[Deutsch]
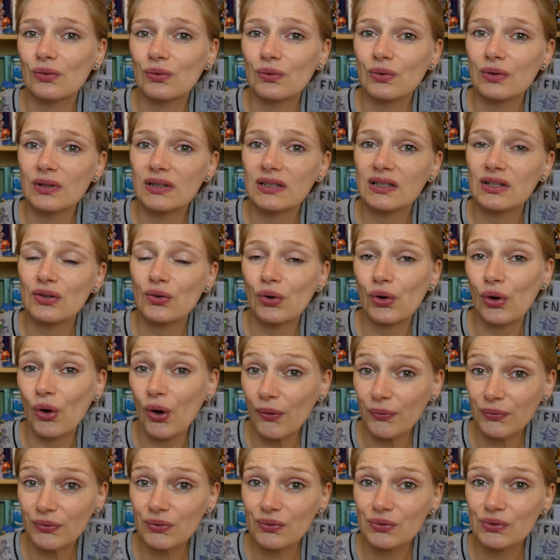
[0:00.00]
und neue
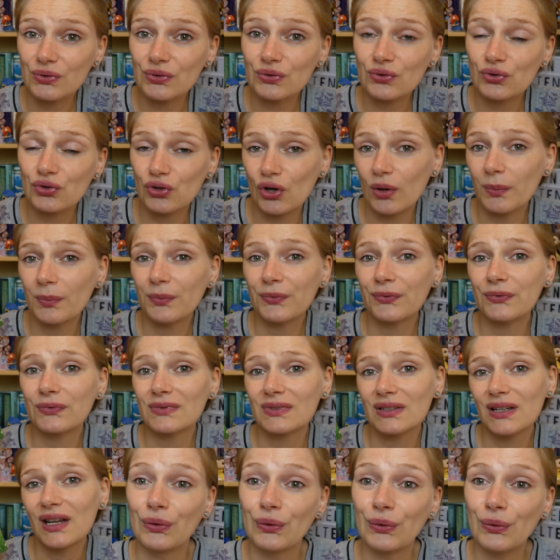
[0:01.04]
Hoffnung zu
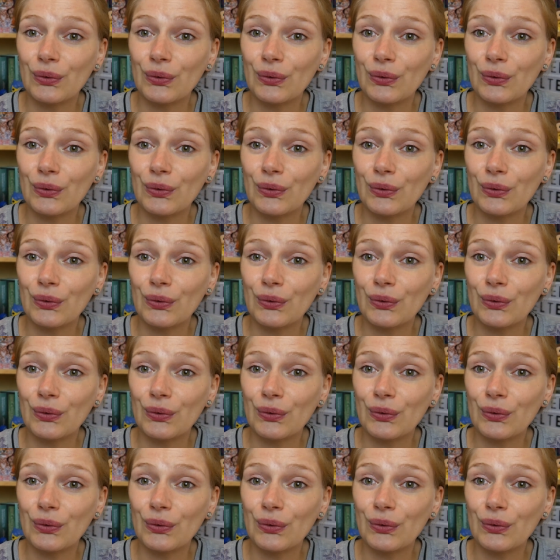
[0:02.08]
schöpfen.